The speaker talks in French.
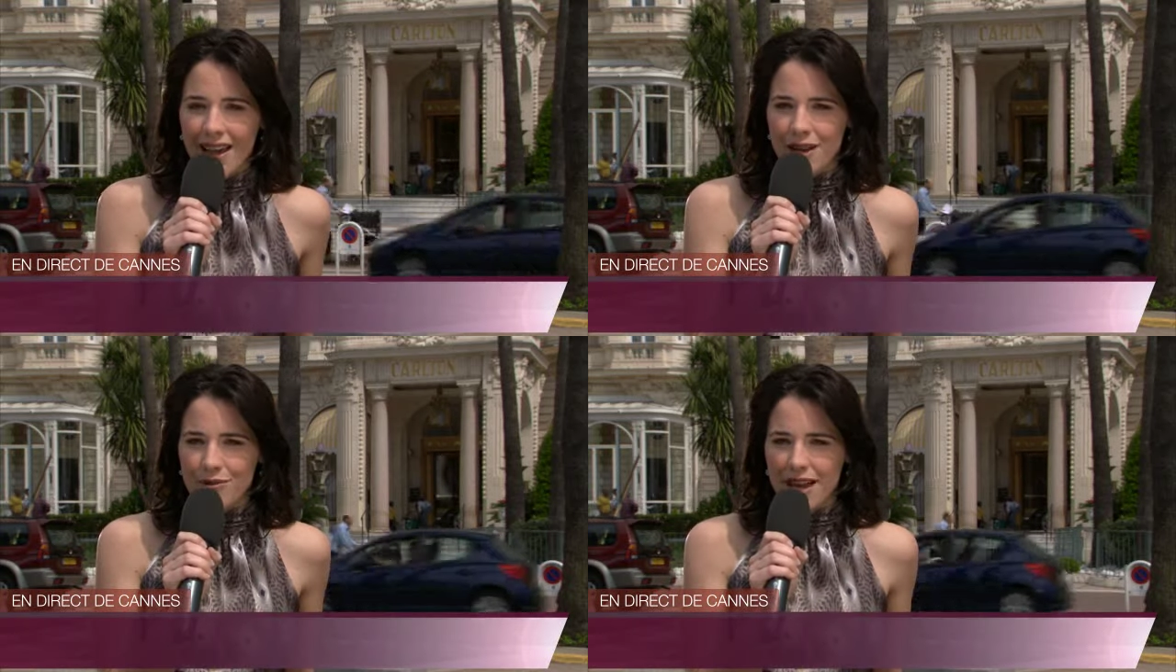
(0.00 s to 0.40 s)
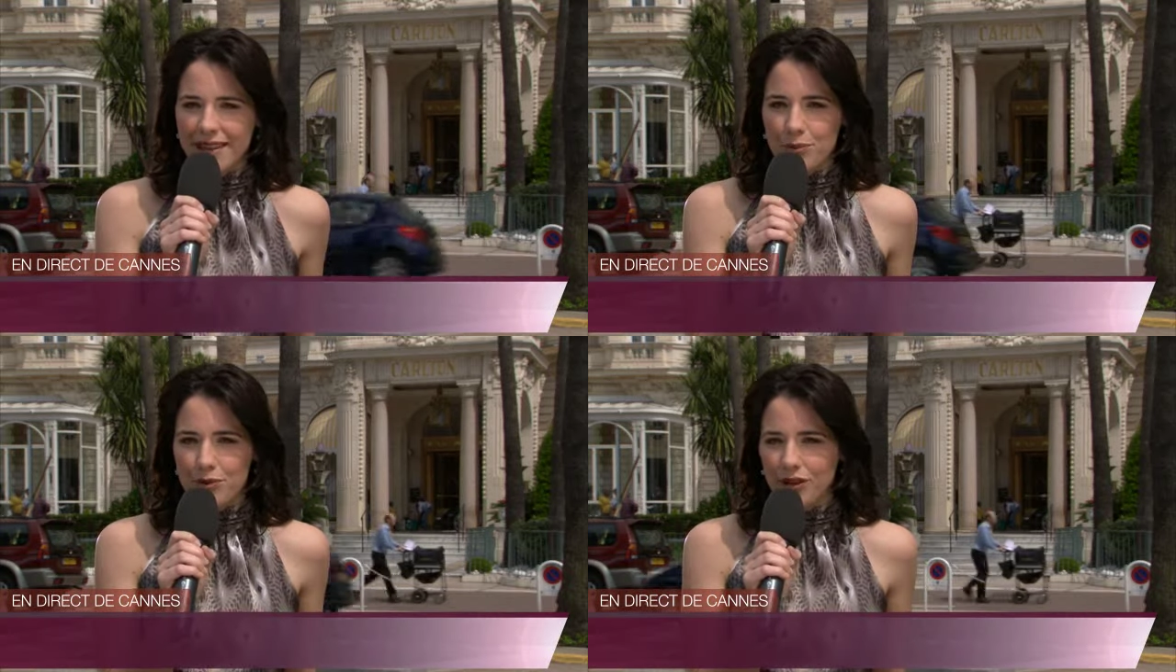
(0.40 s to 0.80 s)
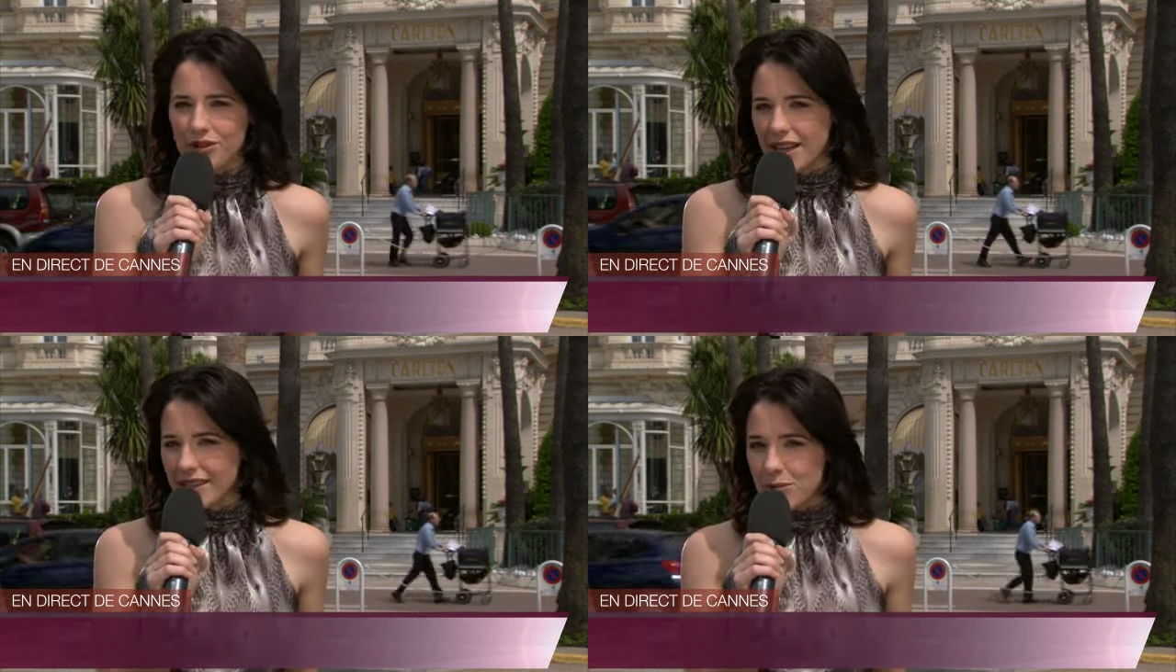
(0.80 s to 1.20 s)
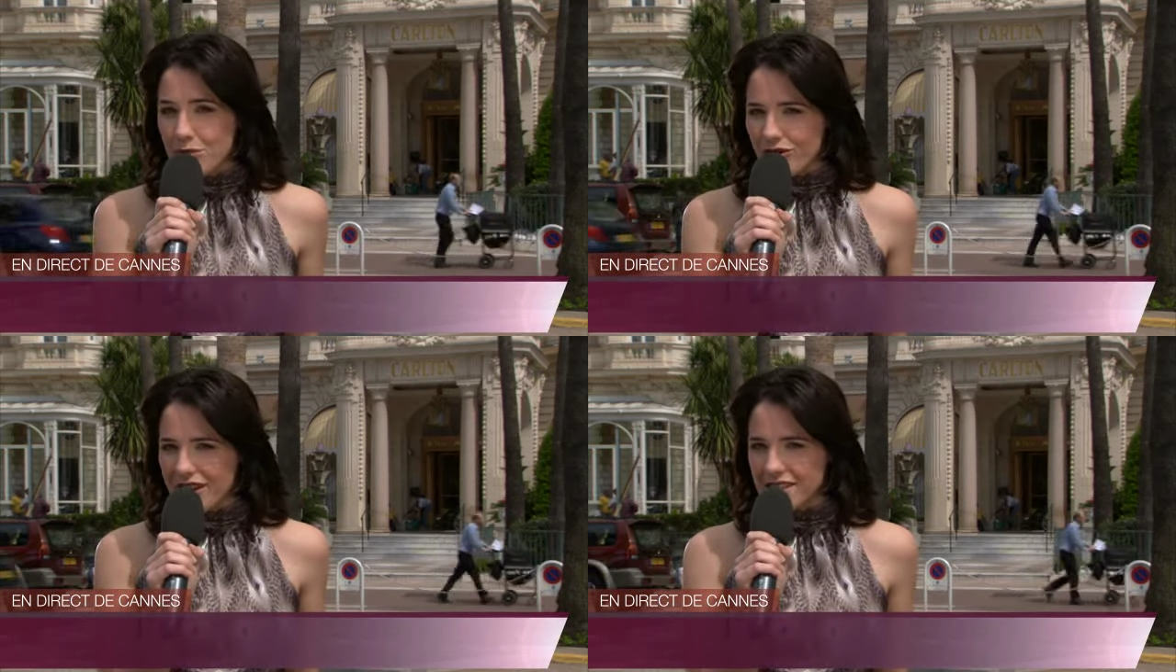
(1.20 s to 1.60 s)
Et oui, à tel point que certaines
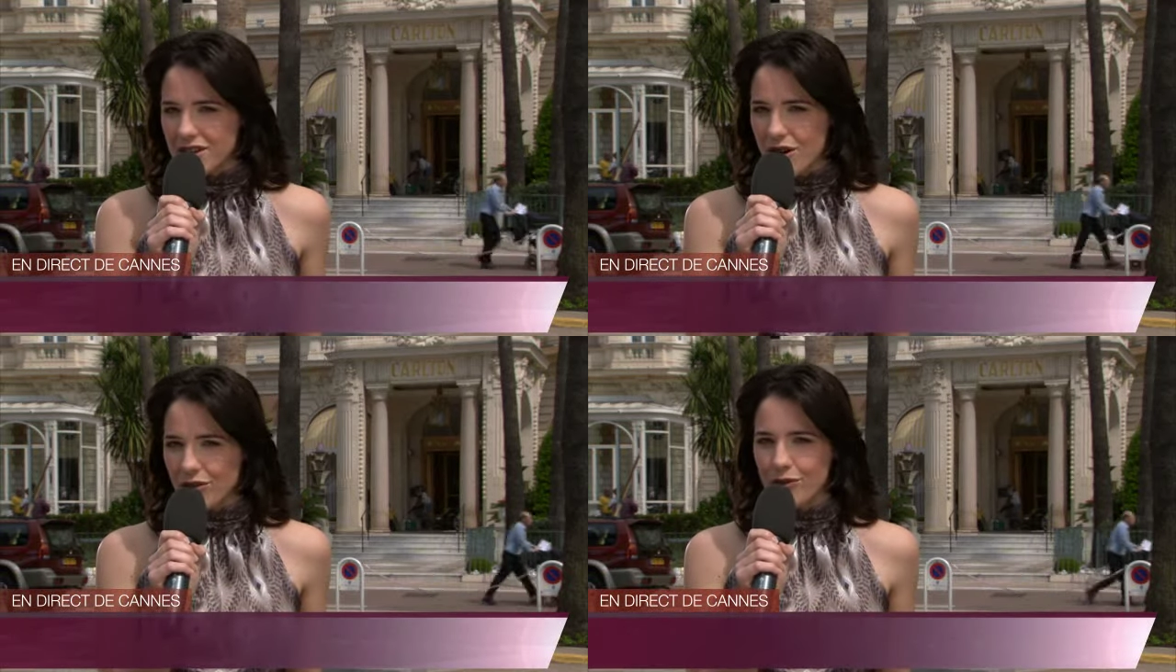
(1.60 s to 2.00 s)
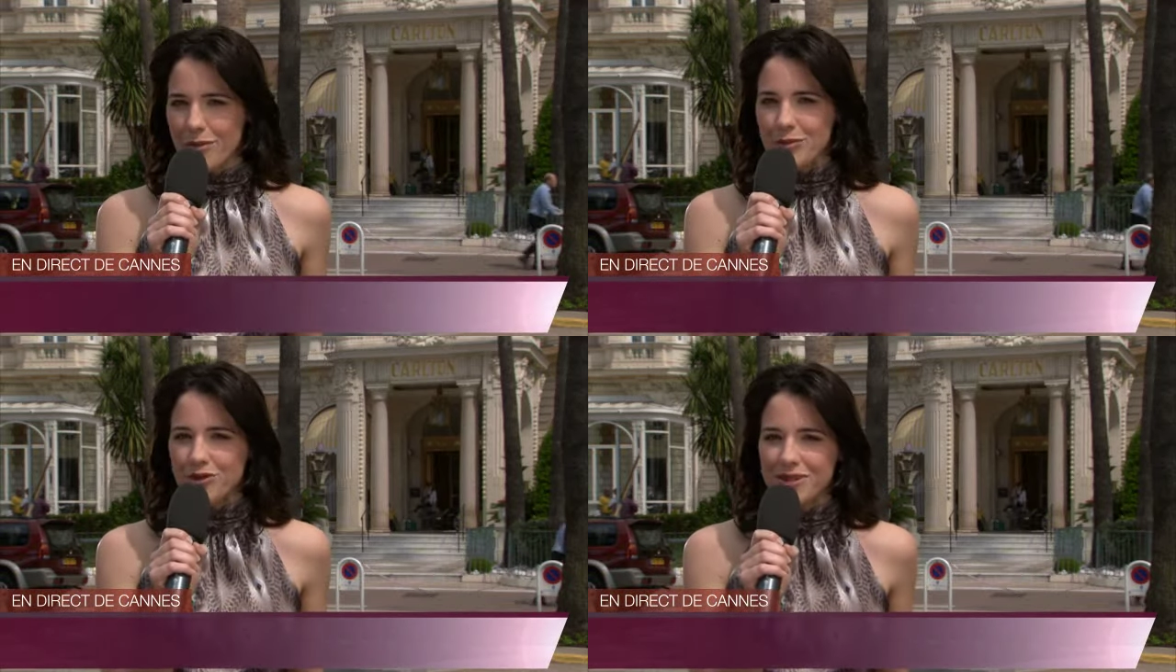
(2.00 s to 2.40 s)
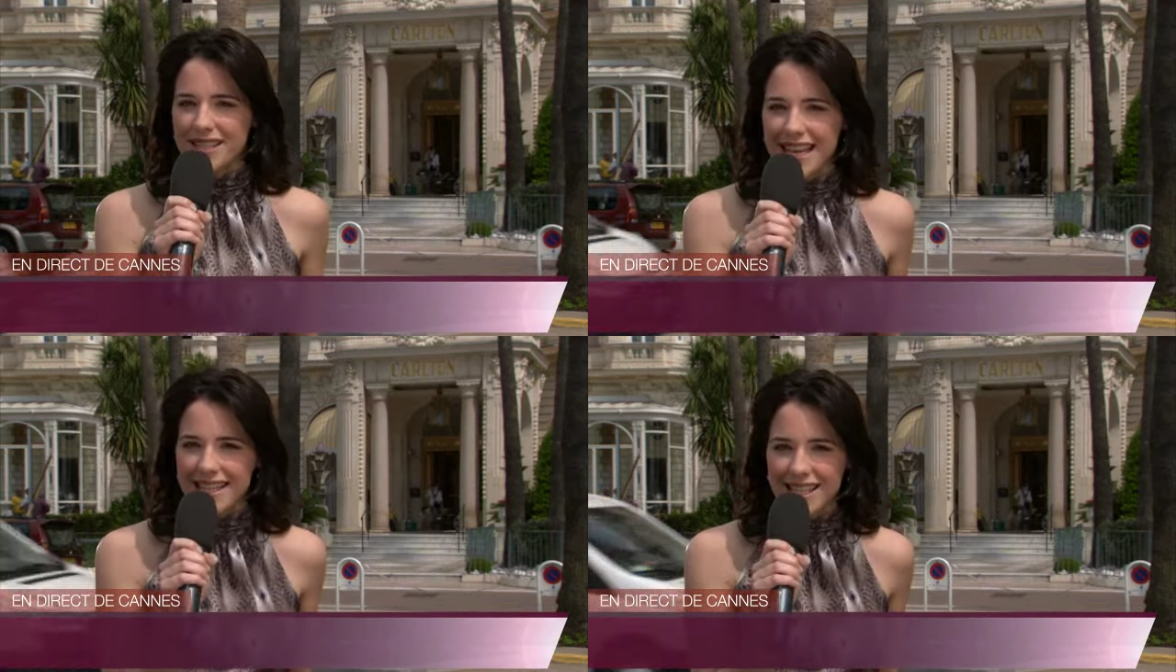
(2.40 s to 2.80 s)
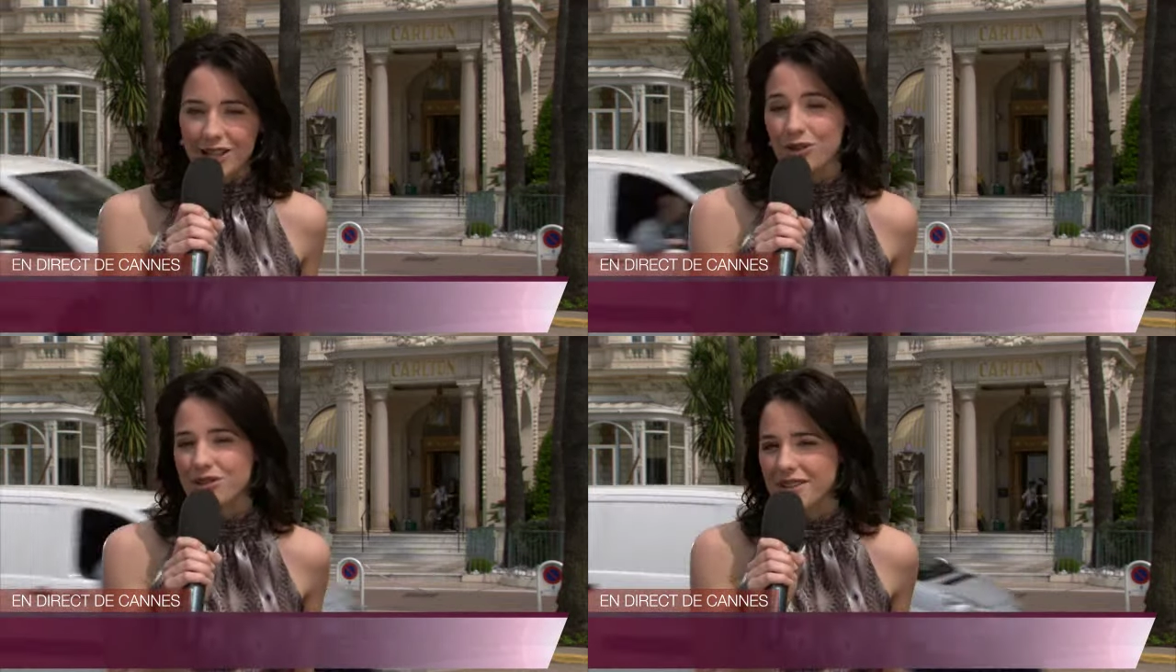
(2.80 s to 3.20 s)
mauvaises langues vont même jusqu'à
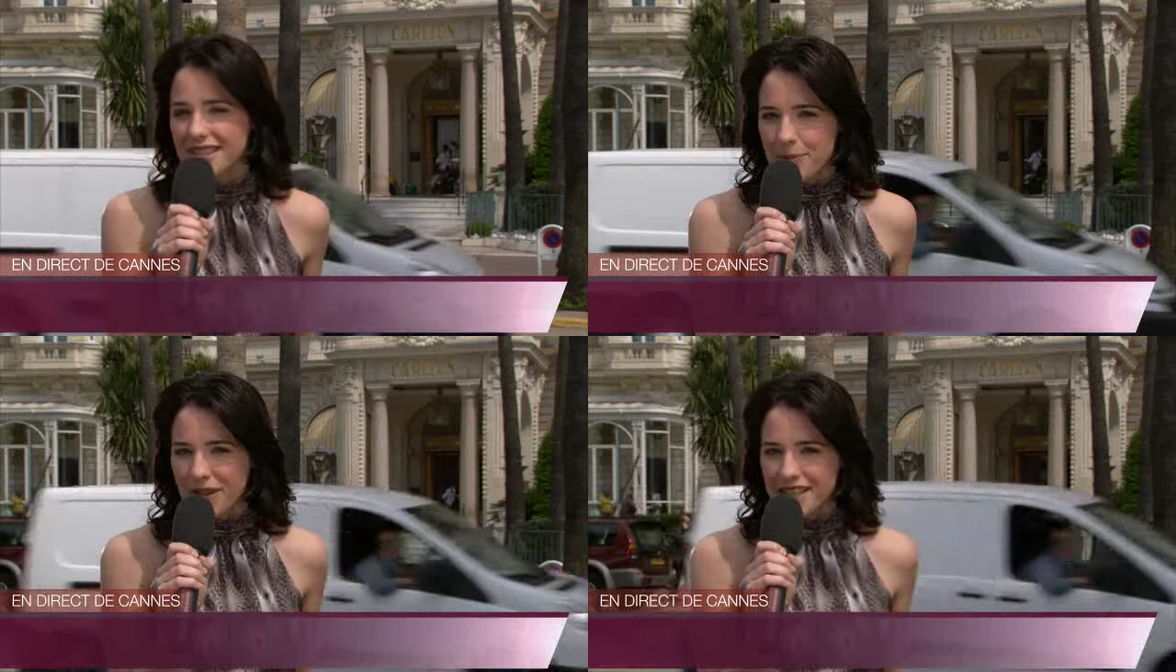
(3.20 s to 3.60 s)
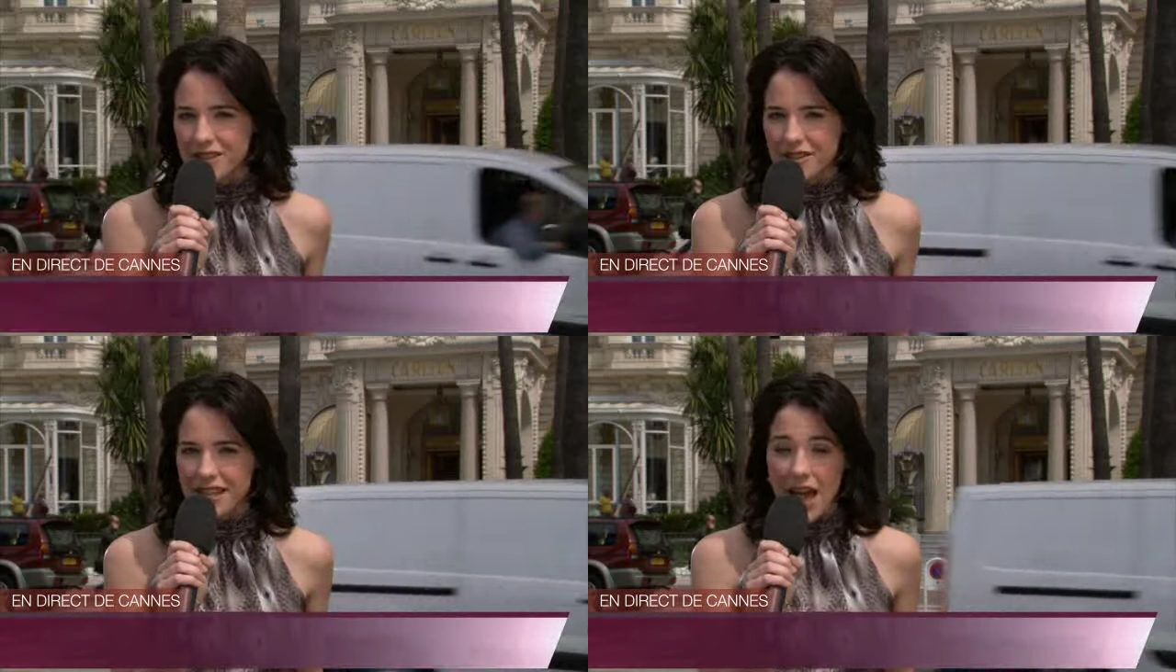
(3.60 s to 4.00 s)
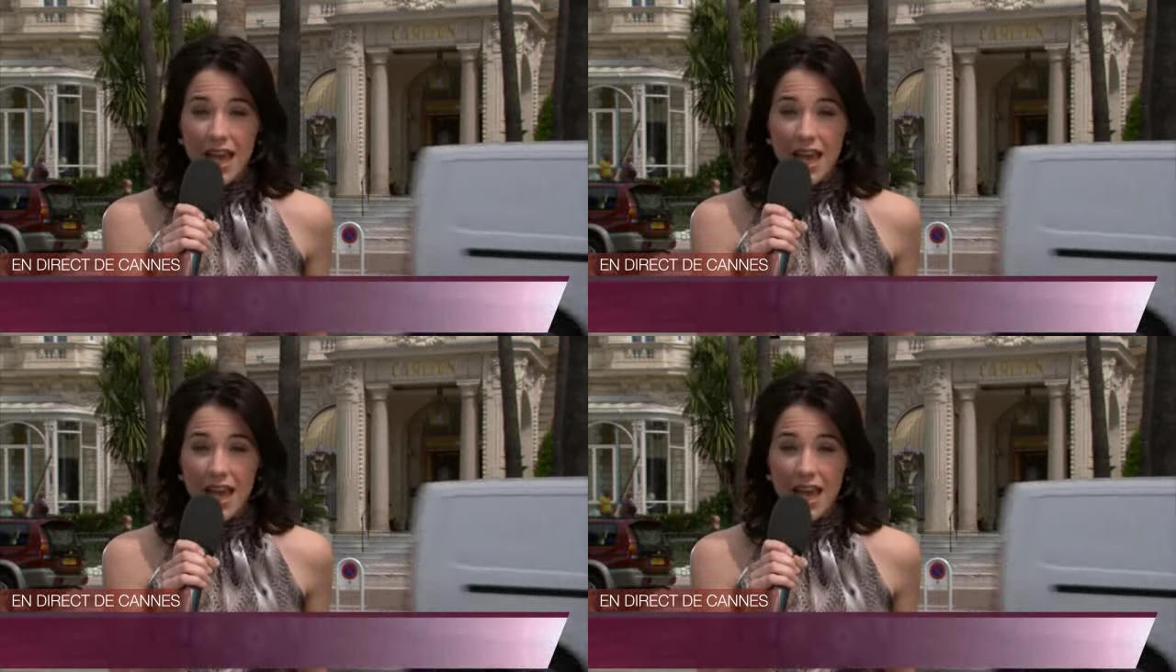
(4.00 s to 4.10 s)
dire que sans sa présence,